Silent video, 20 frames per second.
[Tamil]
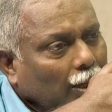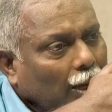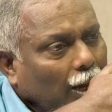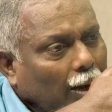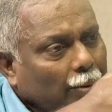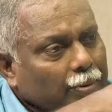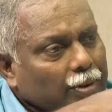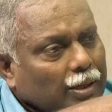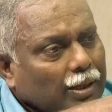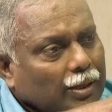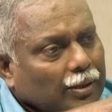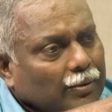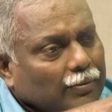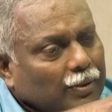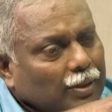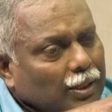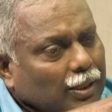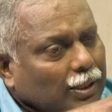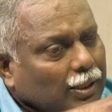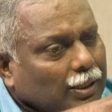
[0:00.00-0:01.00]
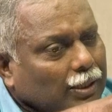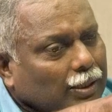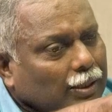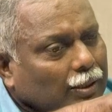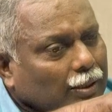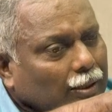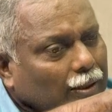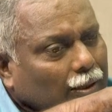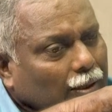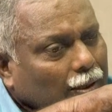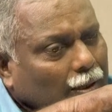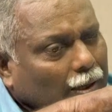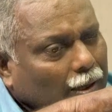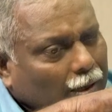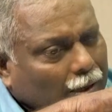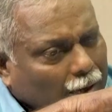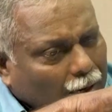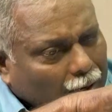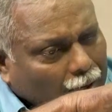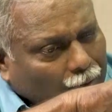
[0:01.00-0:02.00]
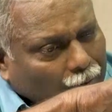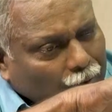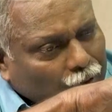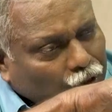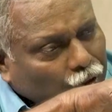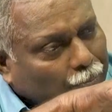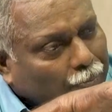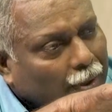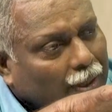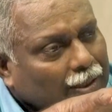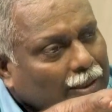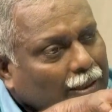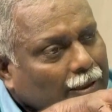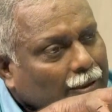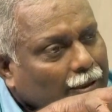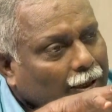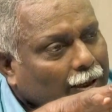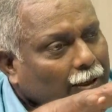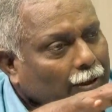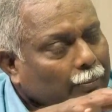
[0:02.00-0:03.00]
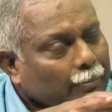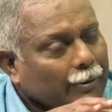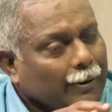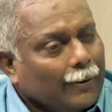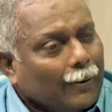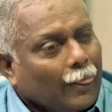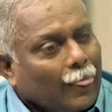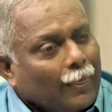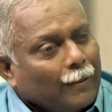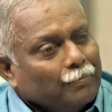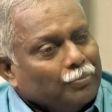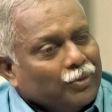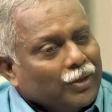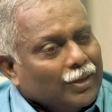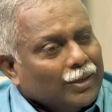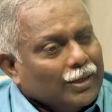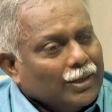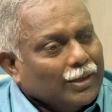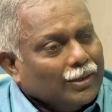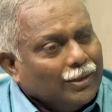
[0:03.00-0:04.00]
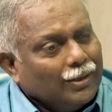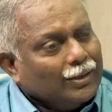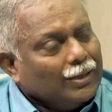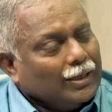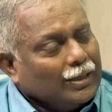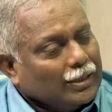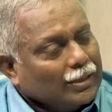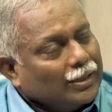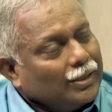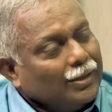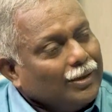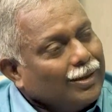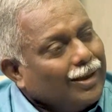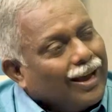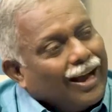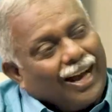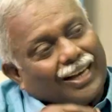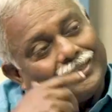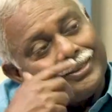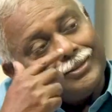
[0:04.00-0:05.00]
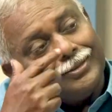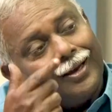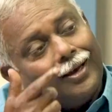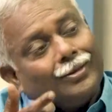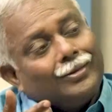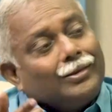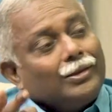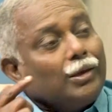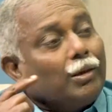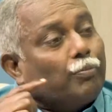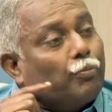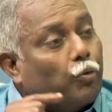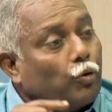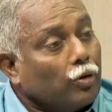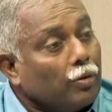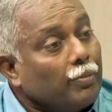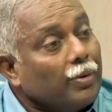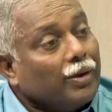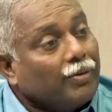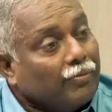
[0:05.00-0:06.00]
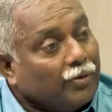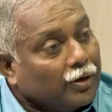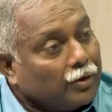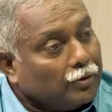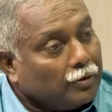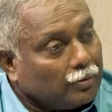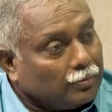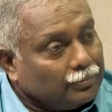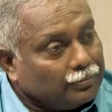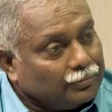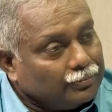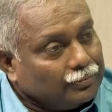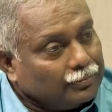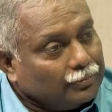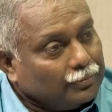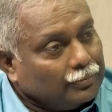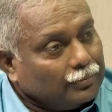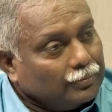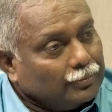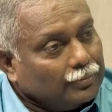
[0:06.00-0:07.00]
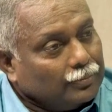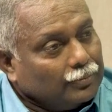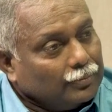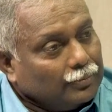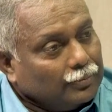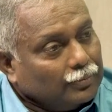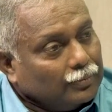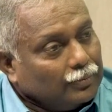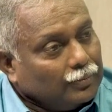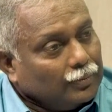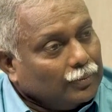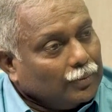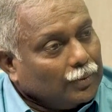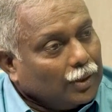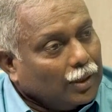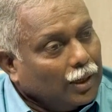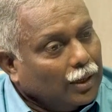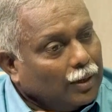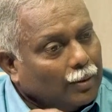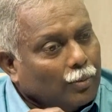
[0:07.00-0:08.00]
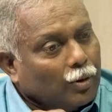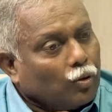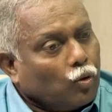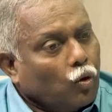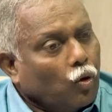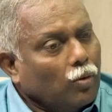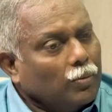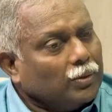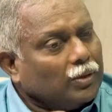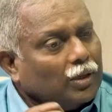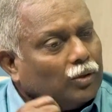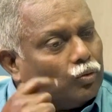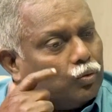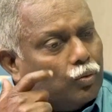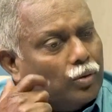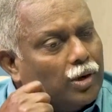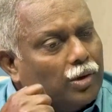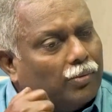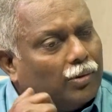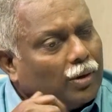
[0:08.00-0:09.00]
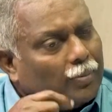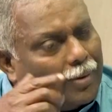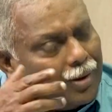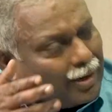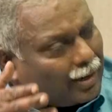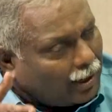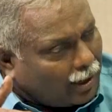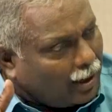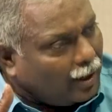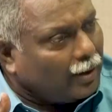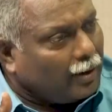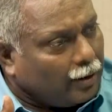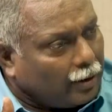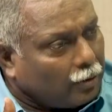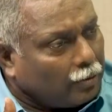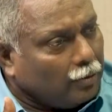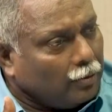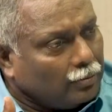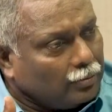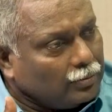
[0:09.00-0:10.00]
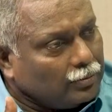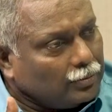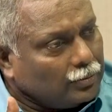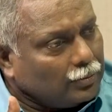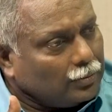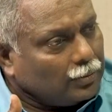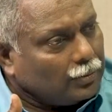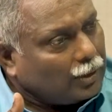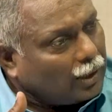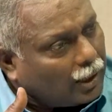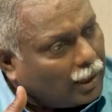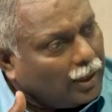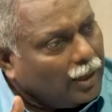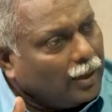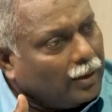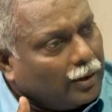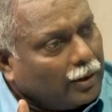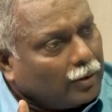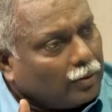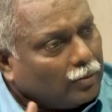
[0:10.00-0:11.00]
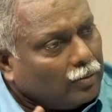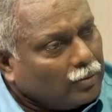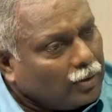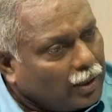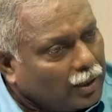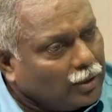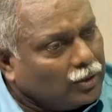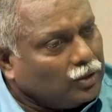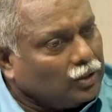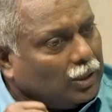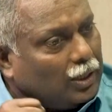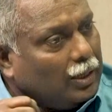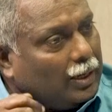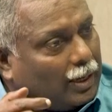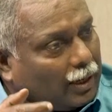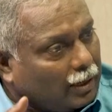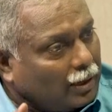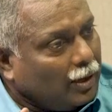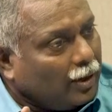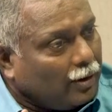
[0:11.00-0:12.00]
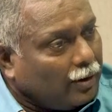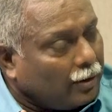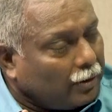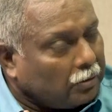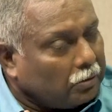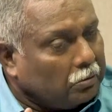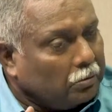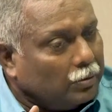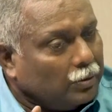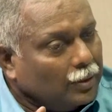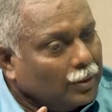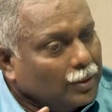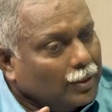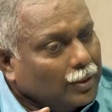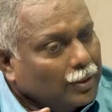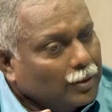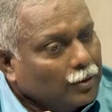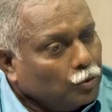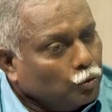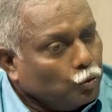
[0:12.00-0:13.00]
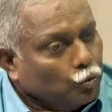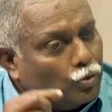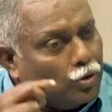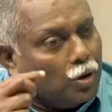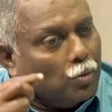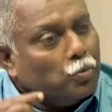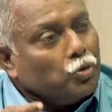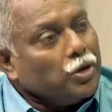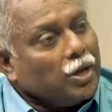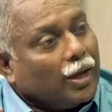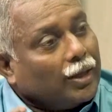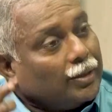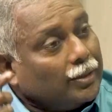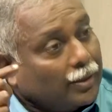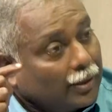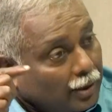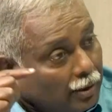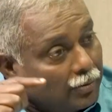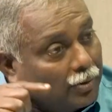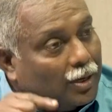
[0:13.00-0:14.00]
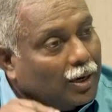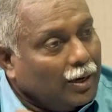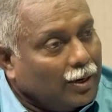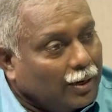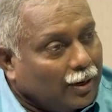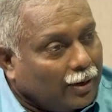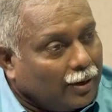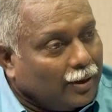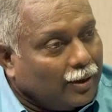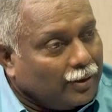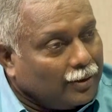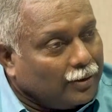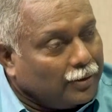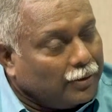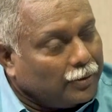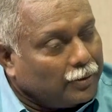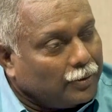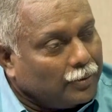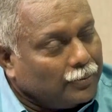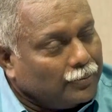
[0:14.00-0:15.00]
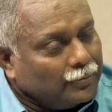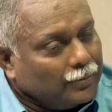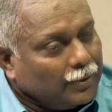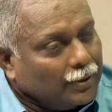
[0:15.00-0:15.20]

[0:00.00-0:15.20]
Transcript: அப்படிங்கிறத வந்து நான் கணக்கு வச்சு பார்த்துக்கிட்டே இருப்பேன் இதற்கு அசாத்திய பொறுமை வேண்டும் இல்லை நம்ம கோபத்தை தூண்டி விடுற மாதிரி நிறையா நடக்கும் நிறைய நடக்கும் எரிச்சல் நிறையா நடக்கும் தூங்க முடியாத இரவுகள் நிறையா இருக்கும்